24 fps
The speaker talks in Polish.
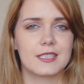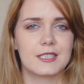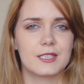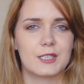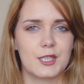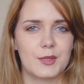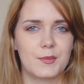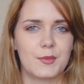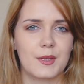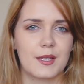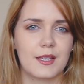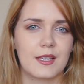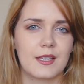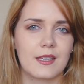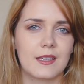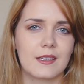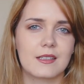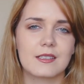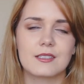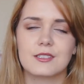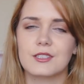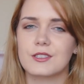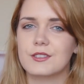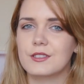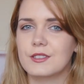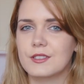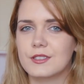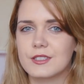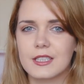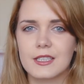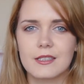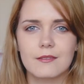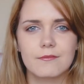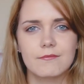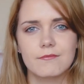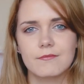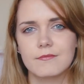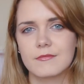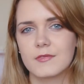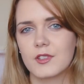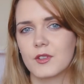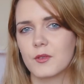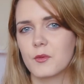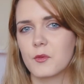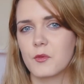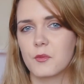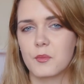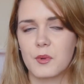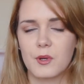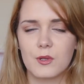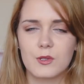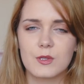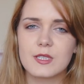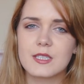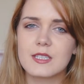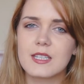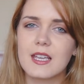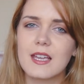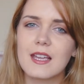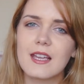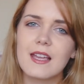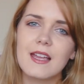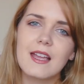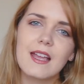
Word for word: siebie gdzieś indziej w Polsce.